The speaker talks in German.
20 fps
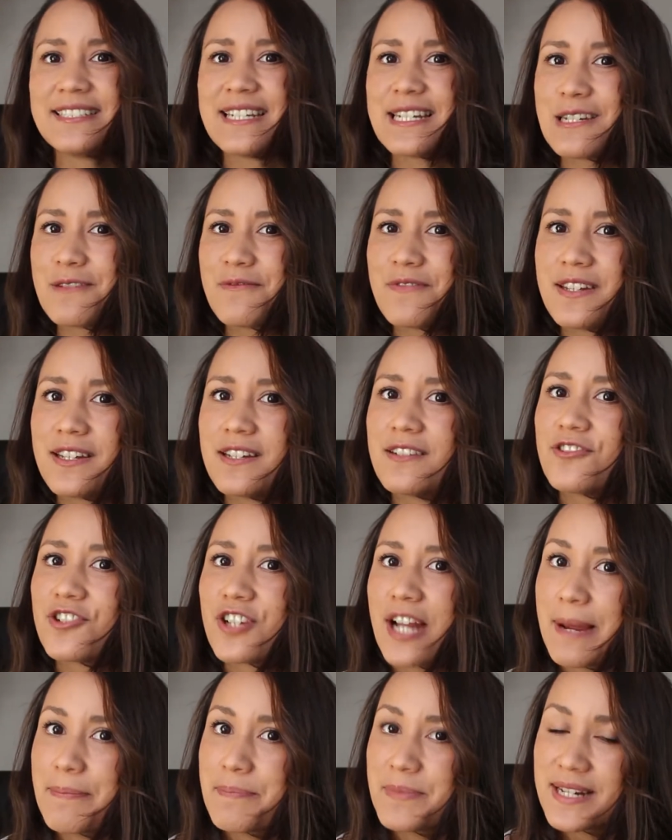Deswegen
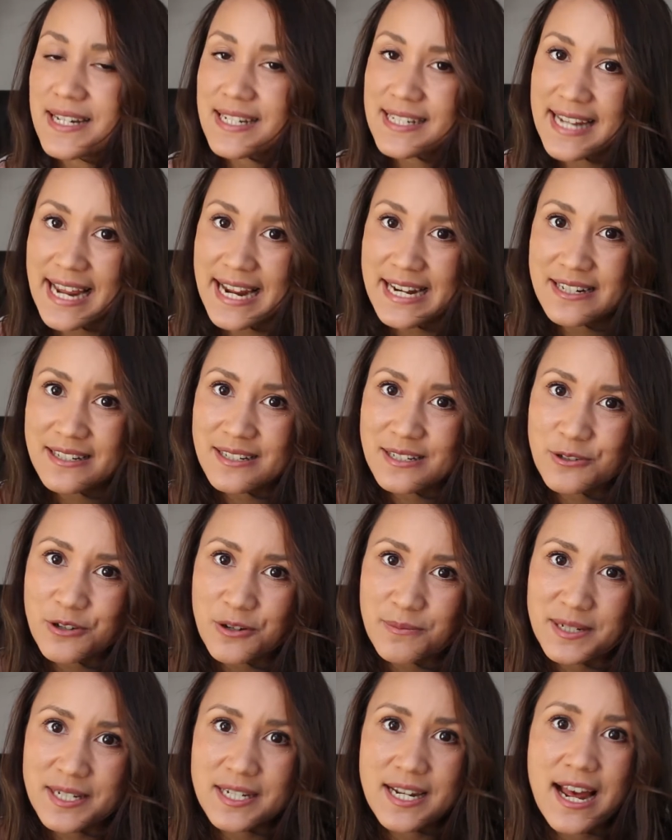schreibt mir das gerne in die
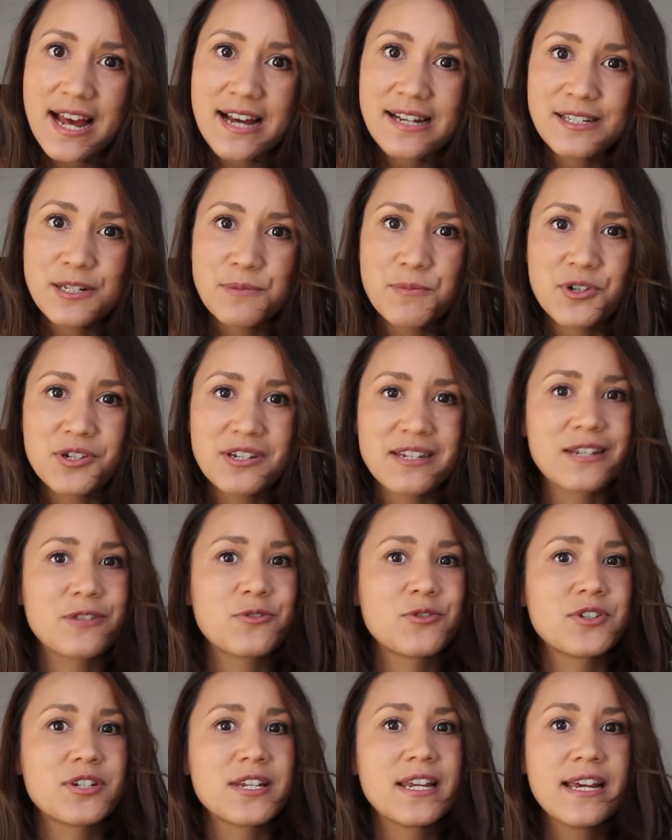Kommentare. Ich möchte
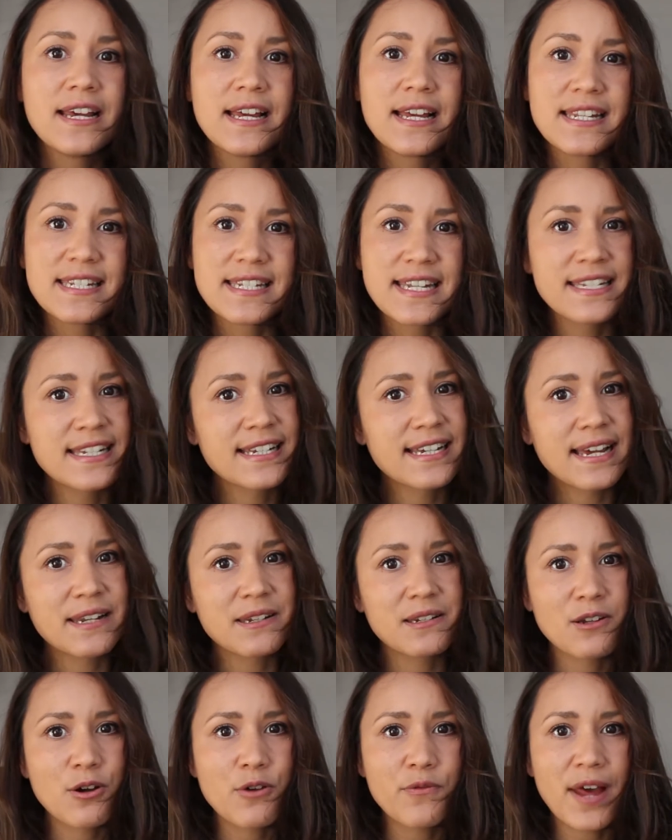natürlich sehr, sehr
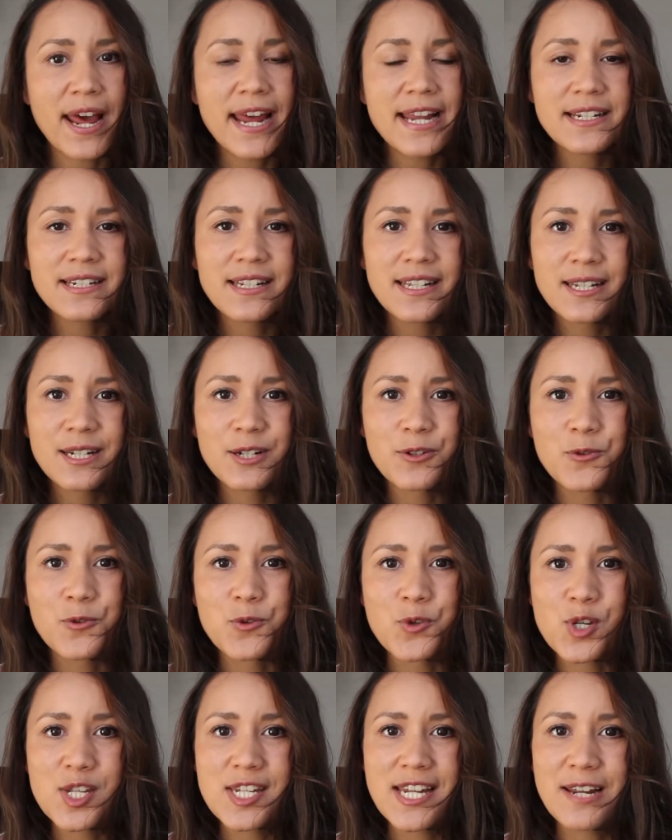gerne darauf eingehen
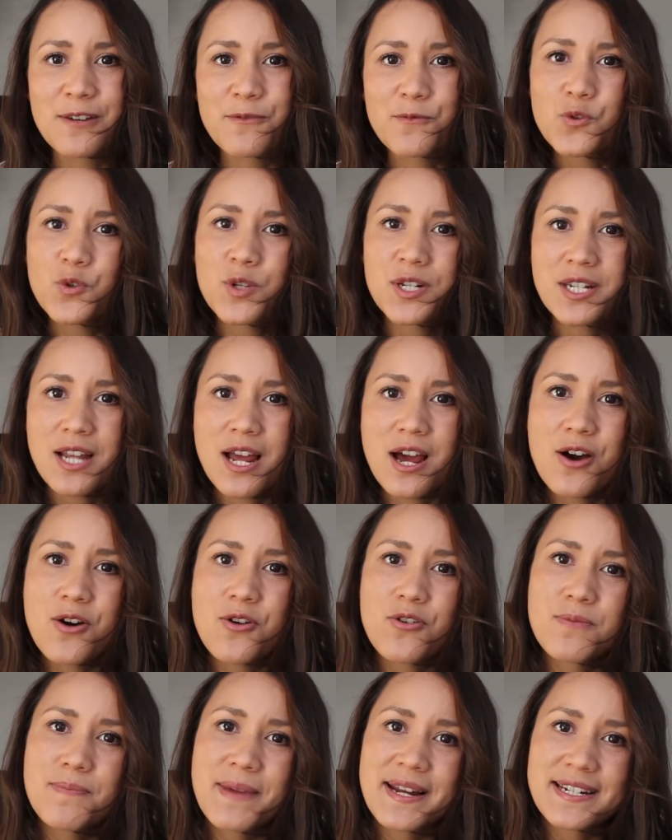und dann würde ich auch
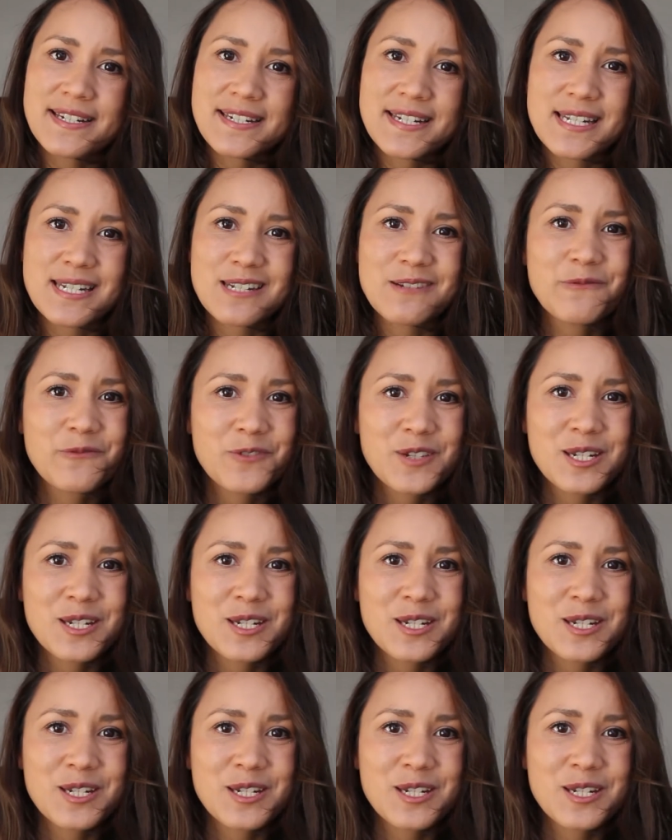auch meine nächsten